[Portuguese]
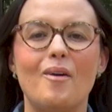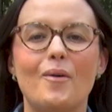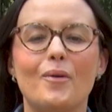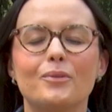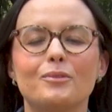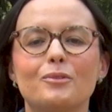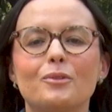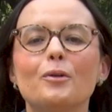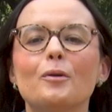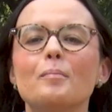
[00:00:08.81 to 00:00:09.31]

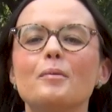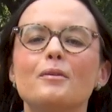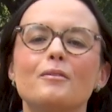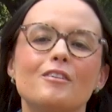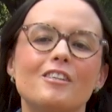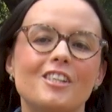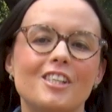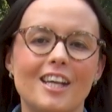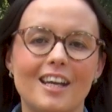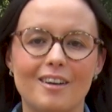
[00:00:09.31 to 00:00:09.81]
Outubro
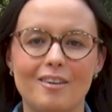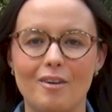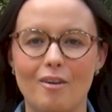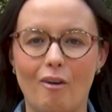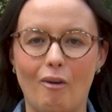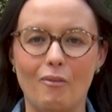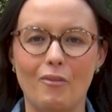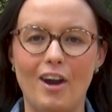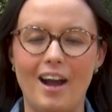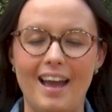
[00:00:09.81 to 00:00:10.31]

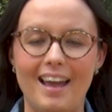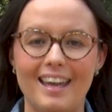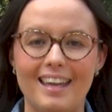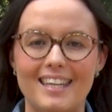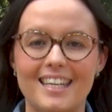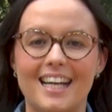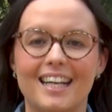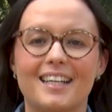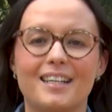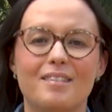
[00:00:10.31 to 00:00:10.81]
chegou
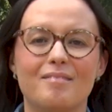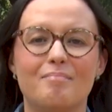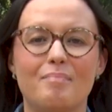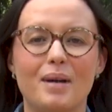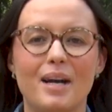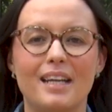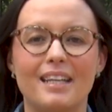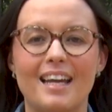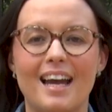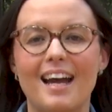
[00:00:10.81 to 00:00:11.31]
e a
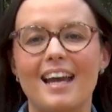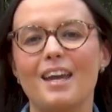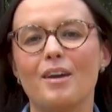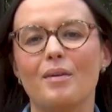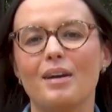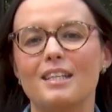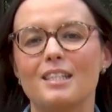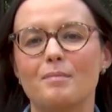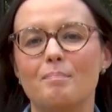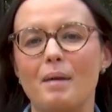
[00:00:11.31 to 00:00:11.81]
campanha Eu
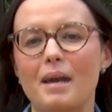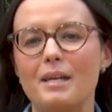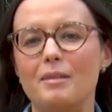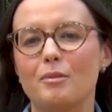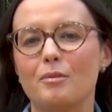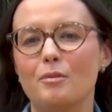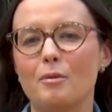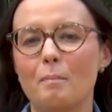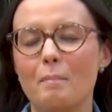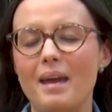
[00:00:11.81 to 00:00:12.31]

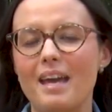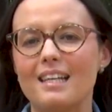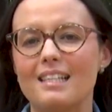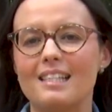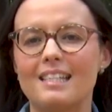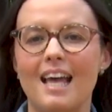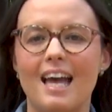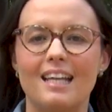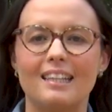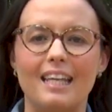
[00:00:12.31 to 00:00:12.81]
Respeito do
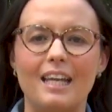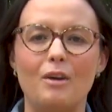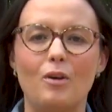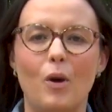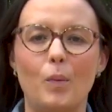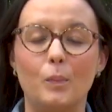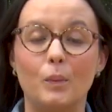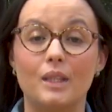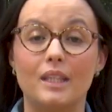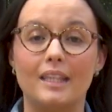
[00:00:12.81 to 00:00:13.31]
Mês tem
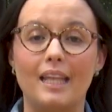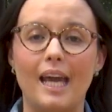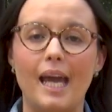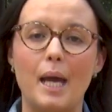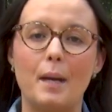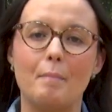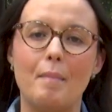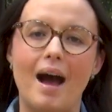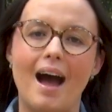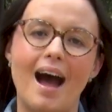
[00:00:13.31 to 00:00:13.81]
como
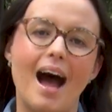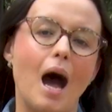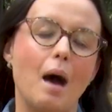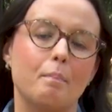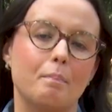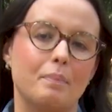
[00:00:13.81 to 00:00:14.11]
tema a